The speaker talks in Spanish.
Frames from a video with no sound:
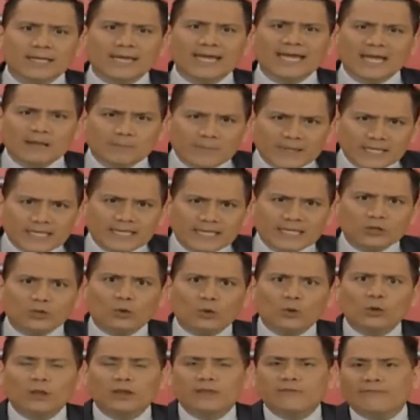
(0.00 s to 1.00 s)
El
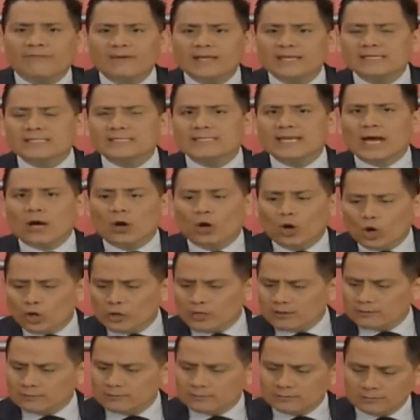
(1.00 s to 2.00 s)
ministro de Defensa
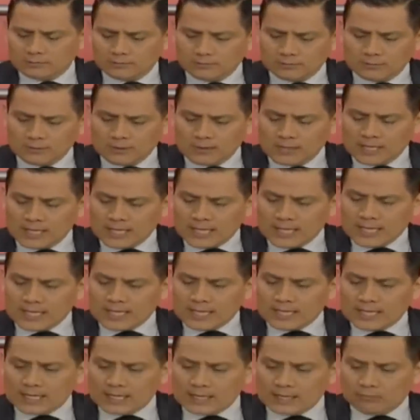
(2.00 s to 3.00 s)
hoy
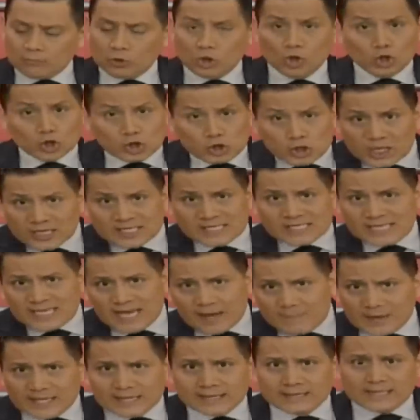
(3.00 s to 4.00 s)
eh, no sé si
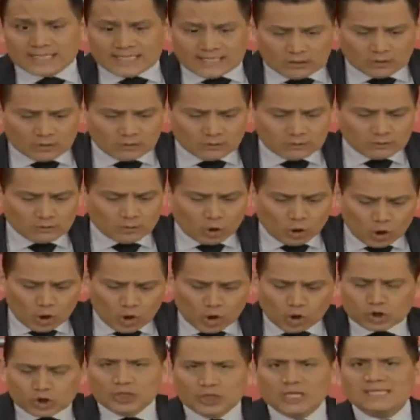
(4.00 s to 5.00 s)
ha mentido o
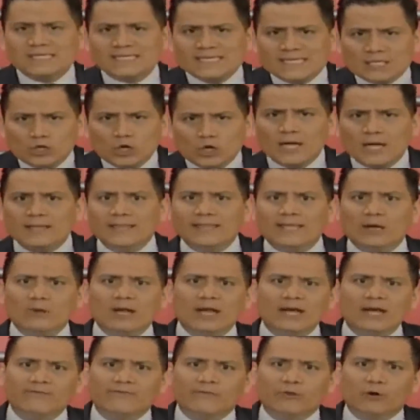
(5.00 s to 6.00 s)
no sé si no le han dado
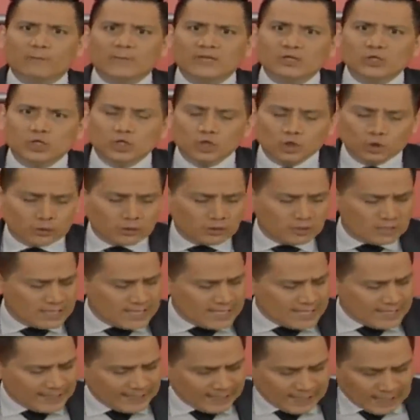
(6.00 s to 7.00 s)
la información
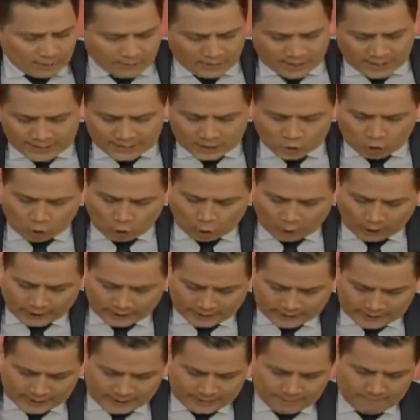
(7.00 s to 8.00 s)
cabal y
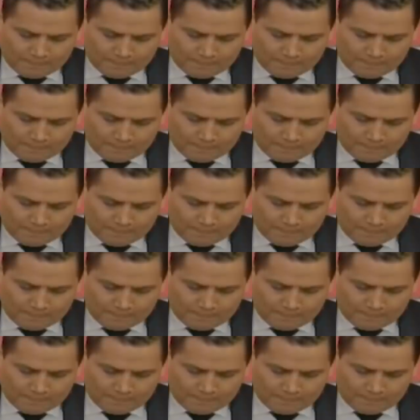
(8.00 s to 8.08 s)
correcta.